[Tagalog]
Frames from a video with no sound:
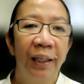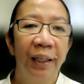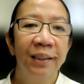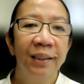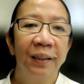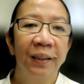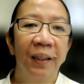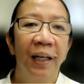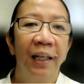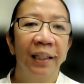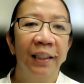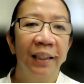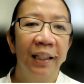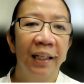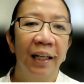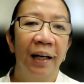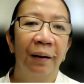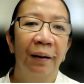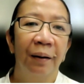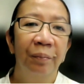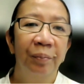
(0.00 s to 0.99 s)
para sa
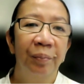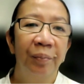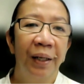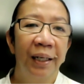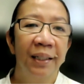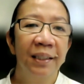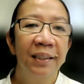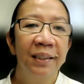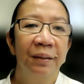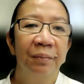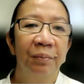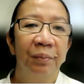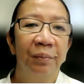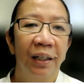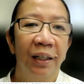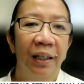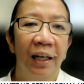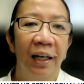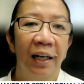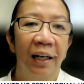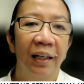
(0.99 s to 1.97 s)
kanila, para sa
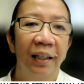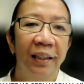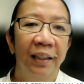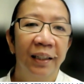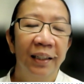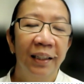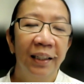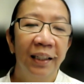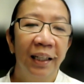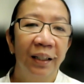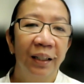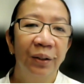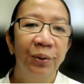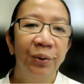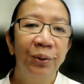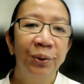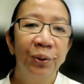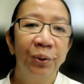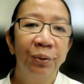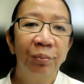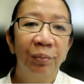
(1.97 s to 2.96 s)
mga
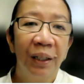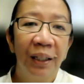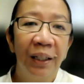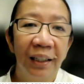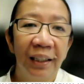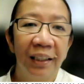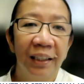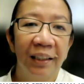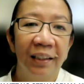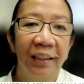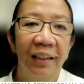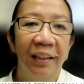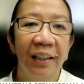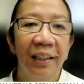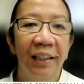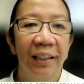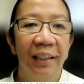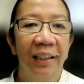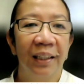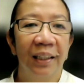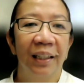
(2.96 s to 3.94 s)
gustong marinig ang
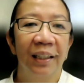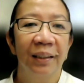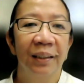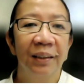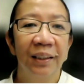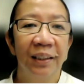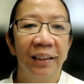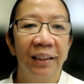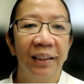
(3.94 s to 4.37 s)
kanilang